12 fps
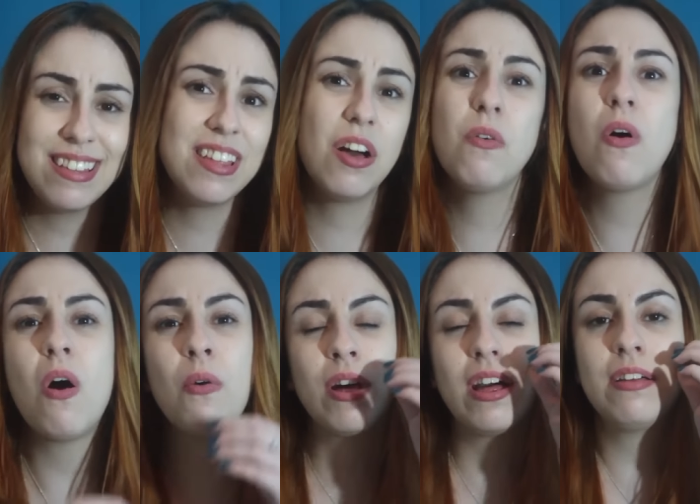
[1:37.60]
Então,
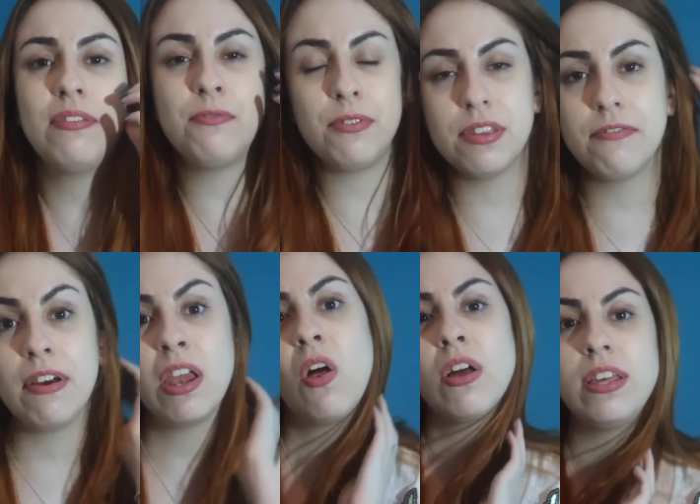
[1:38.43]
Olga, você
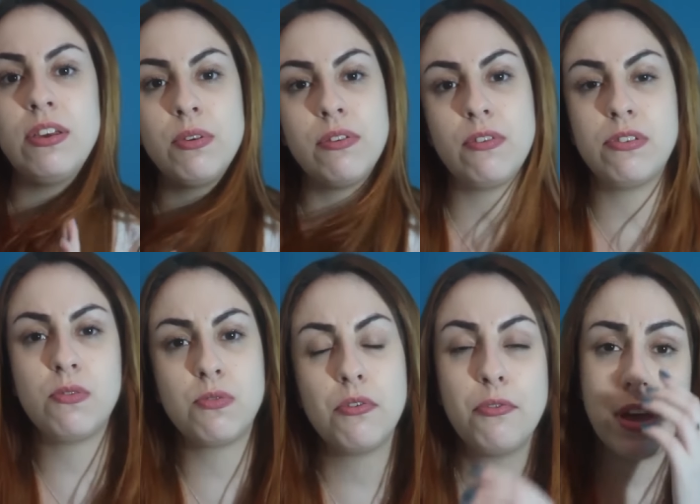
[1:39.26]
falou que o que você
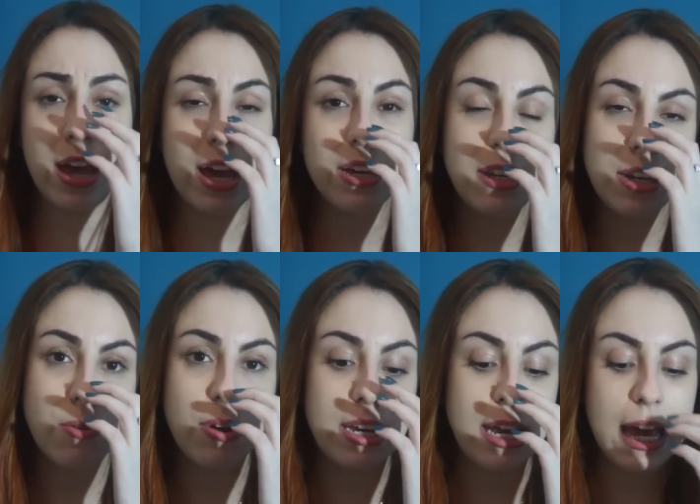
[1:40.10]
usou foi Rena e
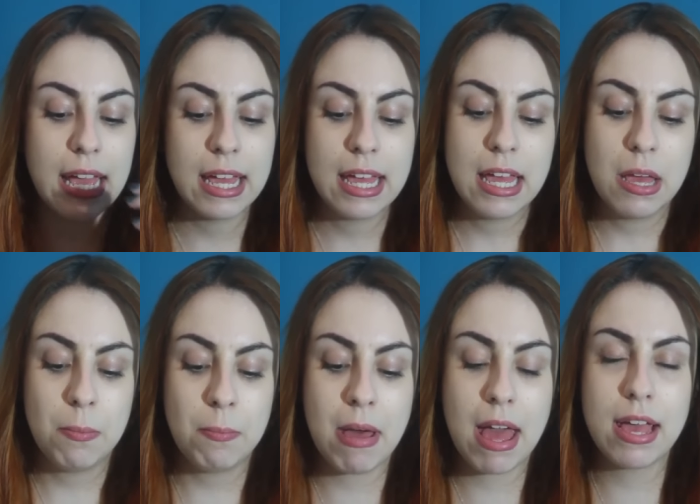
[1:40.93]
não Ené,
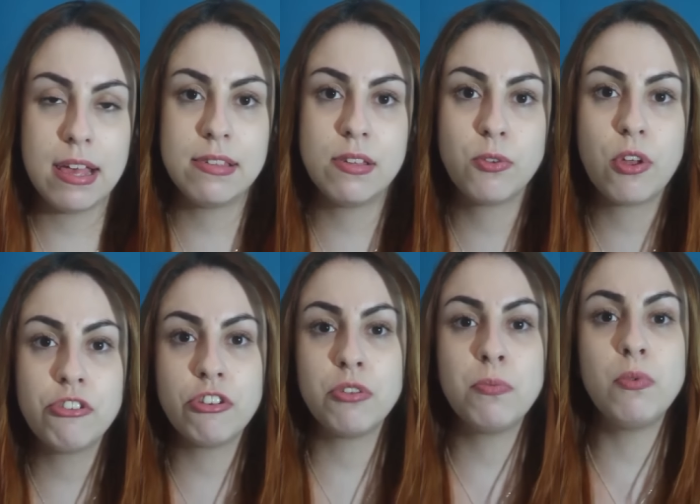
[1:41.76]
mas eu tô
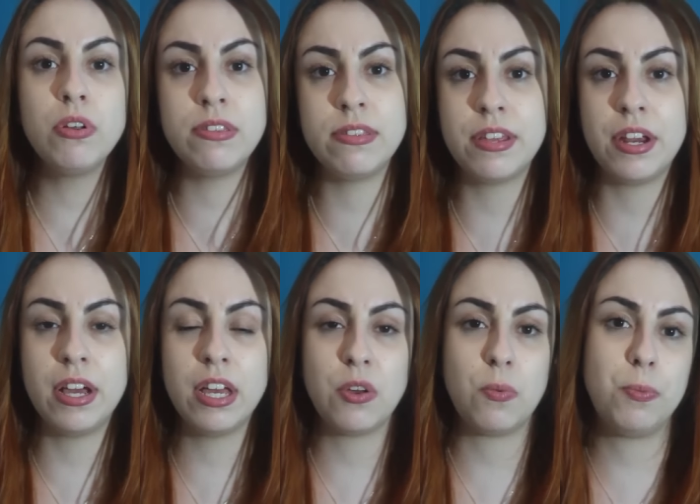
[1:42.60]
achando muito
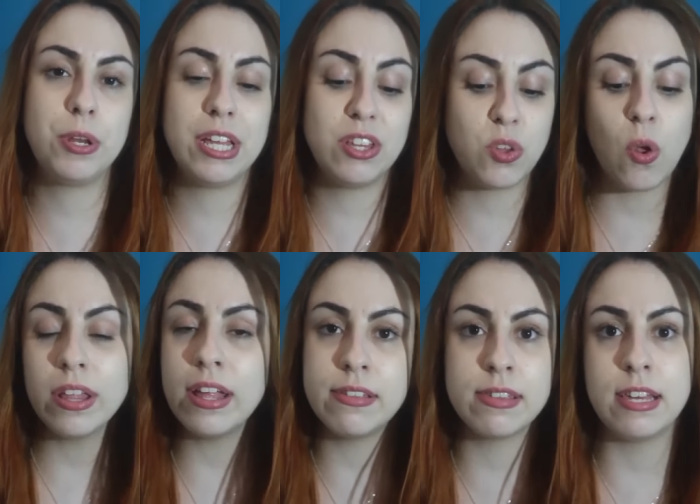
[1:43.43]
estranho, porque
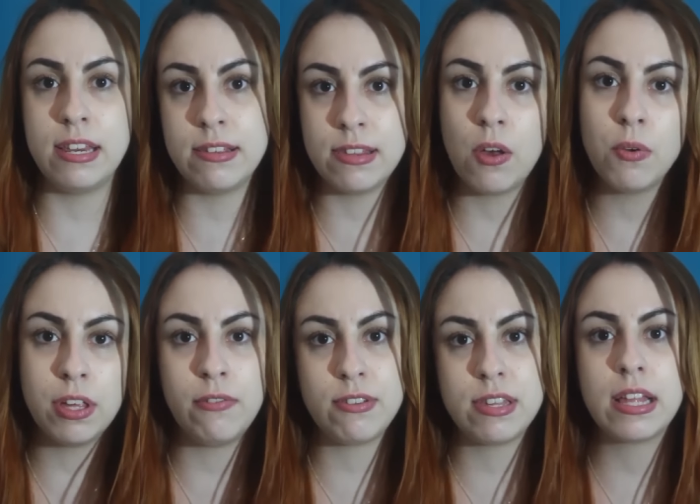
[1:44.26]
toda a descrição
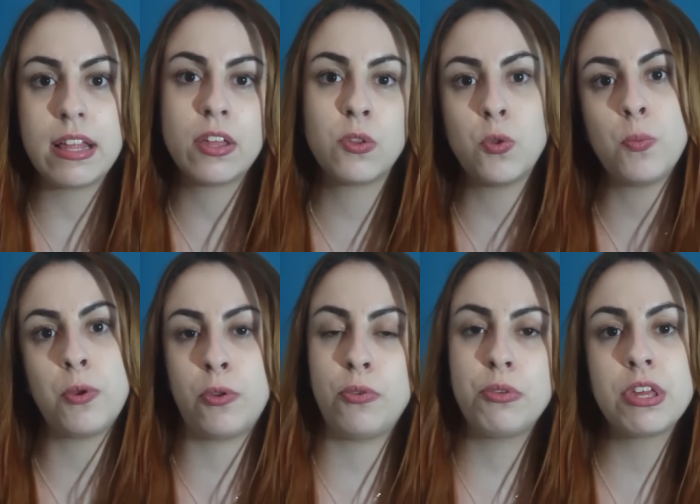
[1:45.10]
que você tá dando do
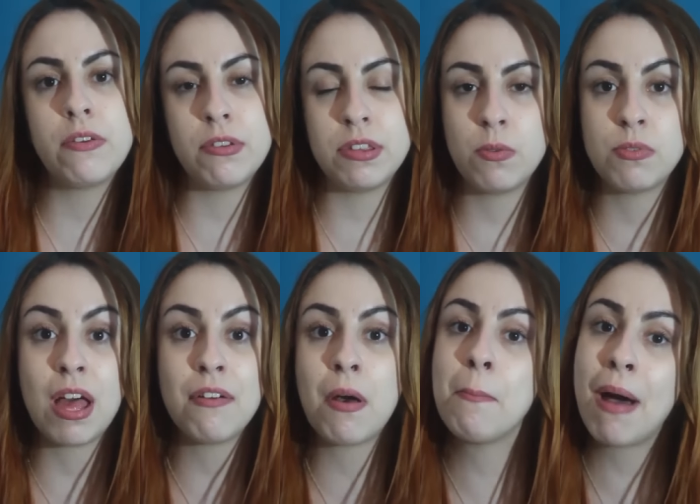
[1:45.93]
produto que você
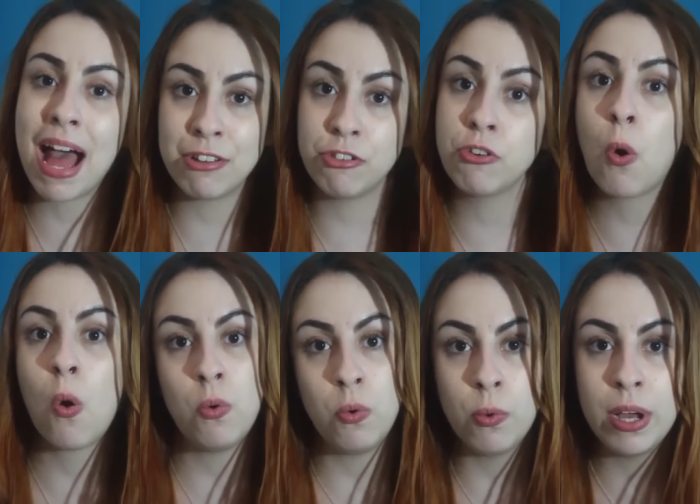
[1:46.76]
usava bate
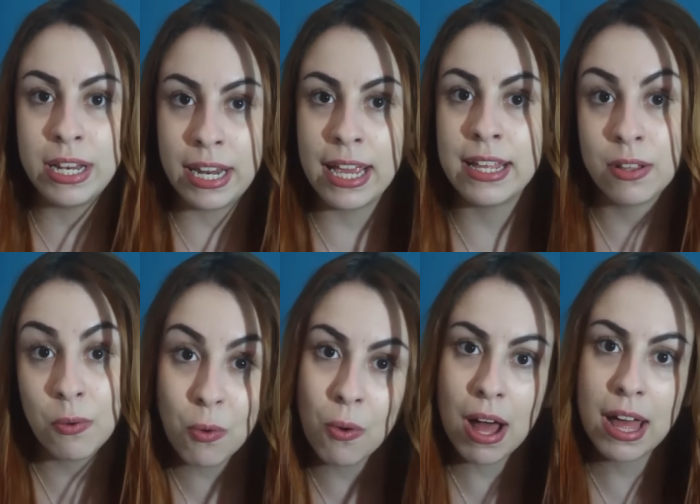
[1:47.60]
com o Enê,
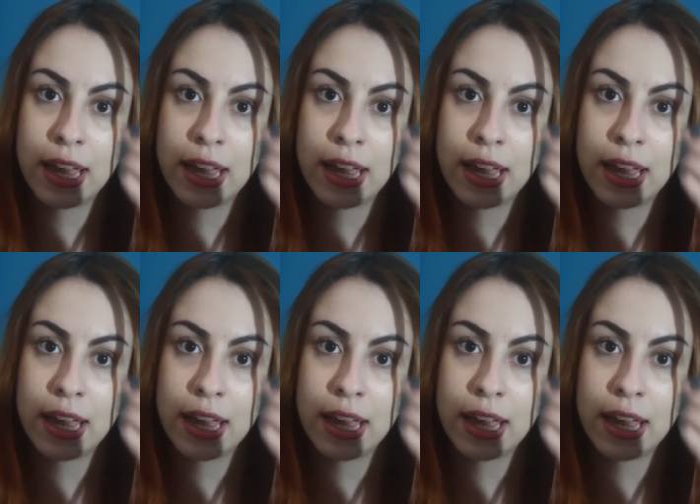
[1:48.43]
não com a